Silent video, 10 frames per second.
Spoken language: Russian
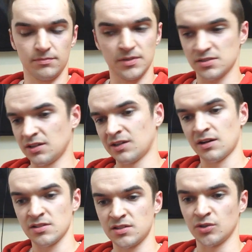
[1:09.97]
несколько
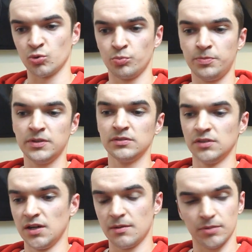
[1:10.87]
раз я
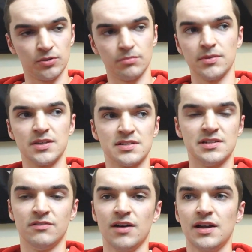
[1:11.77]
тупил, потом меня
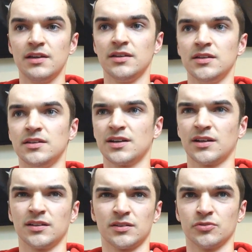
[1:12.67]
сливали, и я
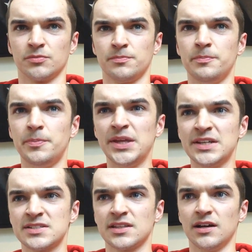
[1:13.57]
как-то вот
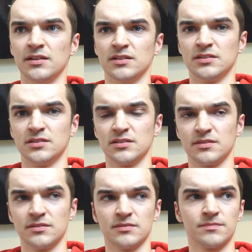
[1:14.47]
перестал э,
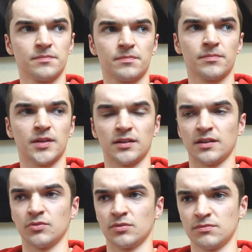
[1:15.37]

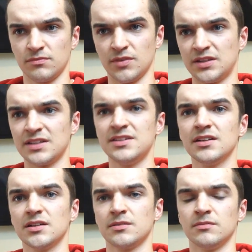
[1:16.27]
как-то вот это
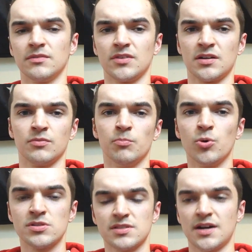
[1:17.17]
делать, наверное,
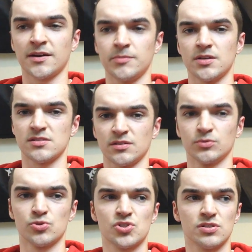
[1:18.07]
мой страх меня
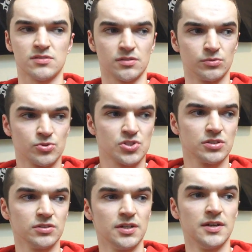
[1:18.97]
заглуш... заглушил,